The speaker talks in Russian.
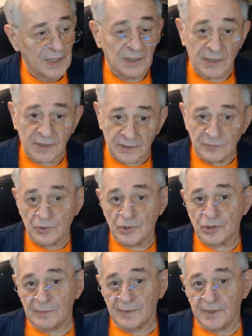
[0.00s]
для того,
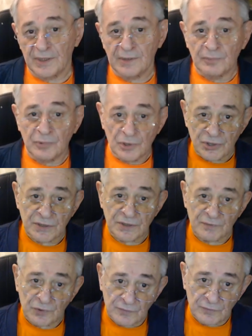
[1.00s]
чтобы они больше
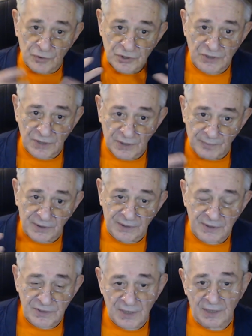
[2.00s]
свой творческий
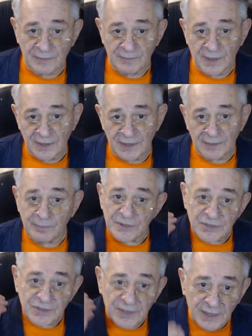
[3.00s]
потенциал могли
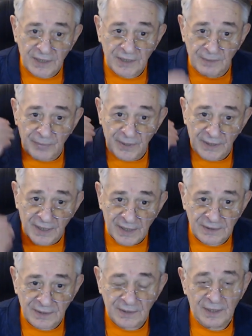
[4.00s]
быстрее
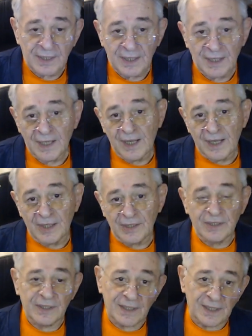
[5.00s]
понять
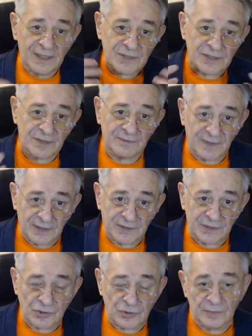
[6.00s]
и реализовать,
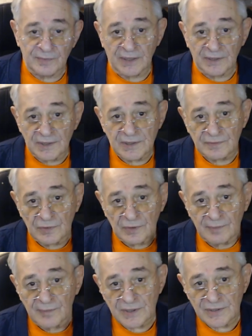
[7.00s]
чтобы найти
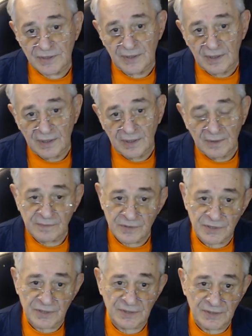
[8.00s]
свое место в
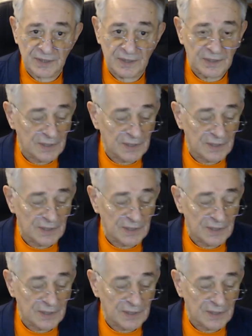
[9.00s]
жизни.